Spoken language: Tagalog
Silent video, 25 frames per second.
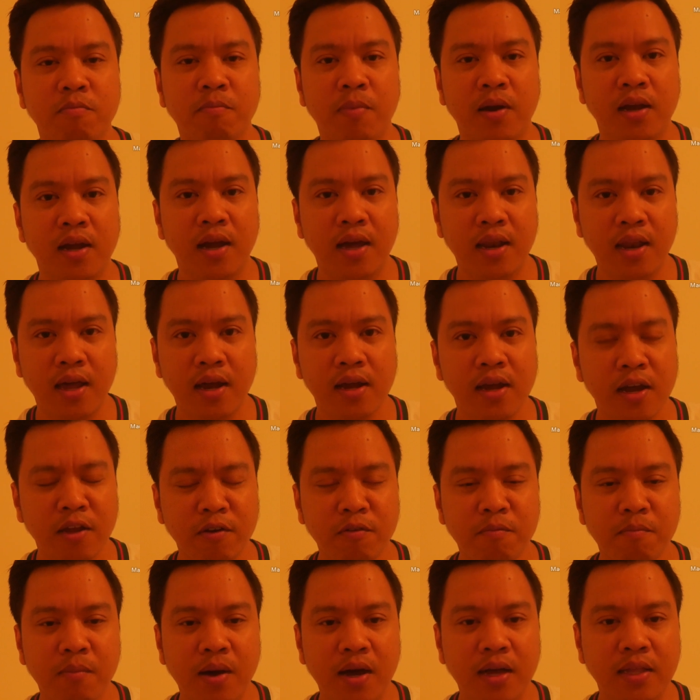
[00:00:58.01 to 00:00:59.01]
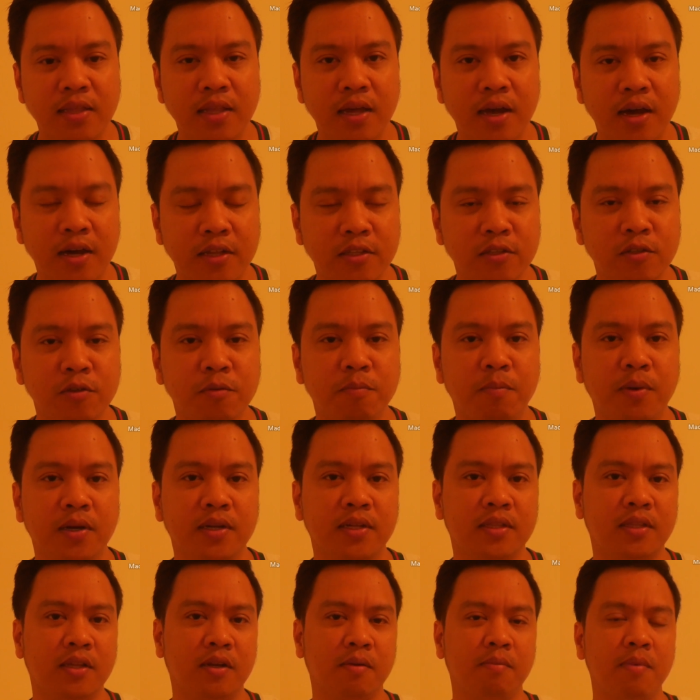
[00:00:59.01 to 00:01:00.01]
yung pag-aalaga ng bata at yung
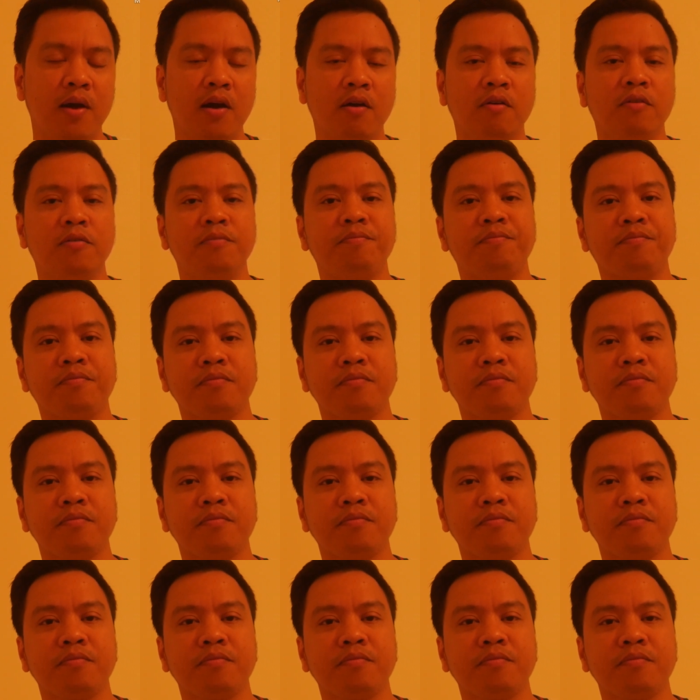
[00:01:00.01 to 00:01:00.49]
pagkatrabaho.